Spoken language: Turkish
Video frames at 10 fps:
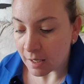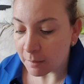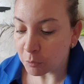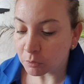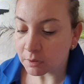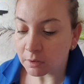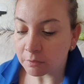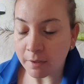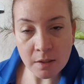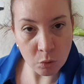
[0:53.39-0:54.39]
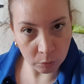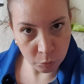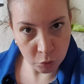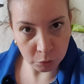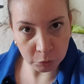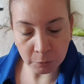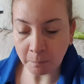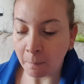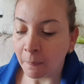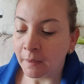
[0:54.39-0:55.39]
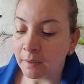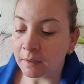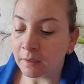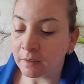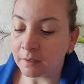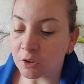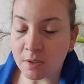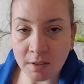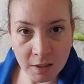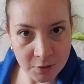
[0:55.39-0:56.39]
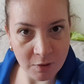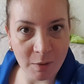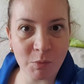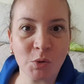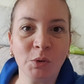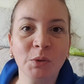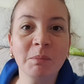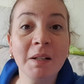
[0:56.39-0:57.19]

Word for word: Hem onlara feyz olmuş olurum. E, cesaret vermiş olurum.